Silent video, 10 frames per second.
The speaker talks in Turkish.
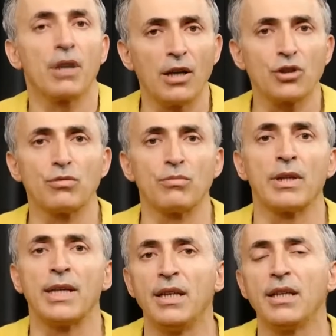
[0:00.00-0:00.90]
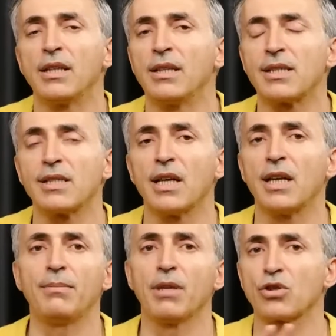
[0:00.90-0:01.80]
Kalsiyumla ilgili
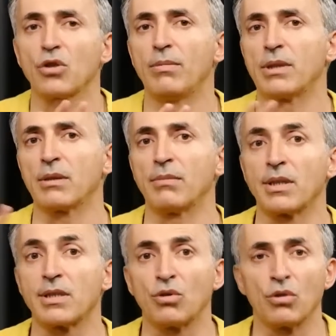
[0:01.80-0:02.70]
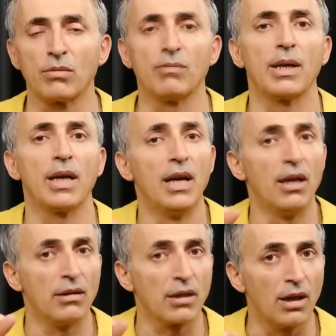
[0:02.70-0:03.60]
sizlerle biraz sohbet etmek istiyorum ve
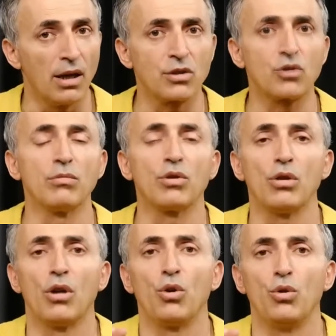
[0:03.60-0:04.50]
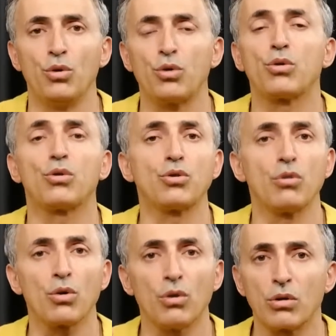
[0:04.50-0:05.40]
kalsiyumun
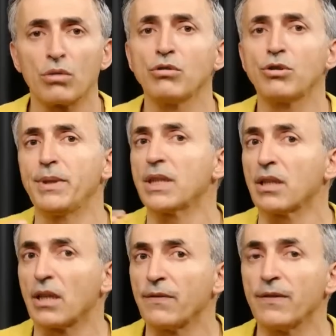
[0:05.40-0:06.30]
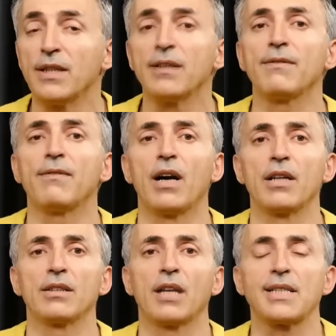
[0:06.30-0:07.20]
ürkütücü ve korkunç bir tarafının
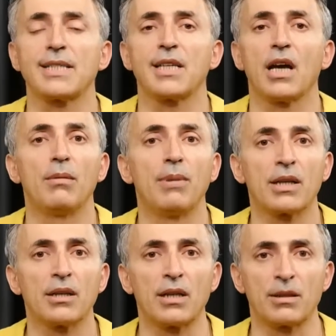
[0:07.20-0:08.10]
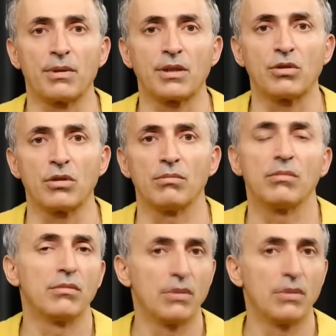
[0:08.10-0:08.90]
varlığından sizi haberdar etmek istiyorum.